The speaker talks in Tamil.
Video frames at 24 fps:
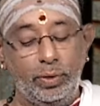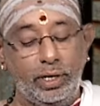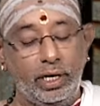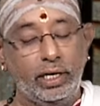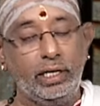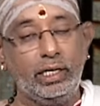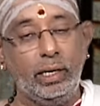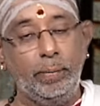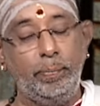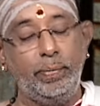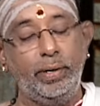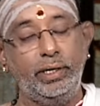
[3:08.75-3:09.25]

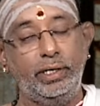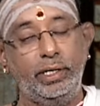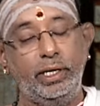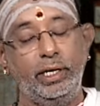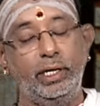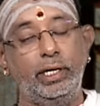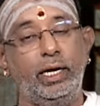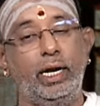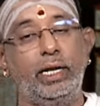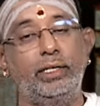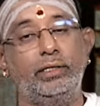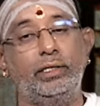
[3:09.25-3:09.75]

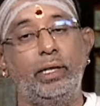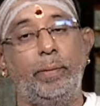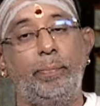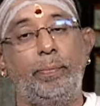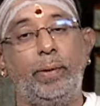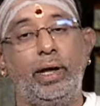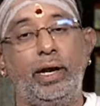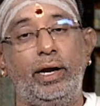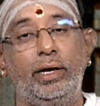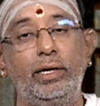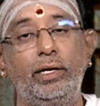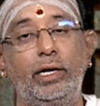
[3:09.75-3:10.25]
உரைக்கப்பட்டிருக்கிற அந்த
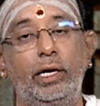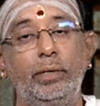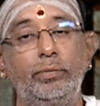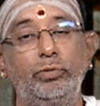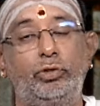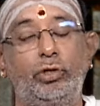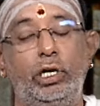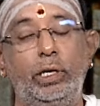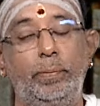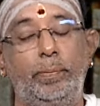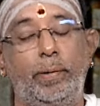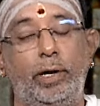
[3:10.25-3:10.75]
பலன்களும்
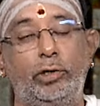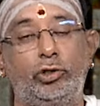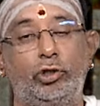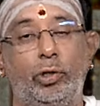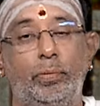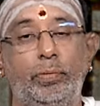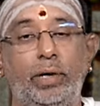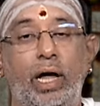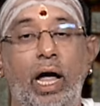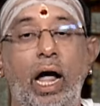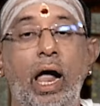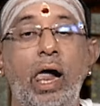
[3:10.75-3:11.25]
சொல்லி
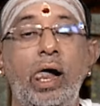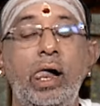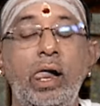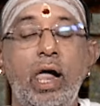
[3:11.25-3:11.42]
பார்த்தோம்னா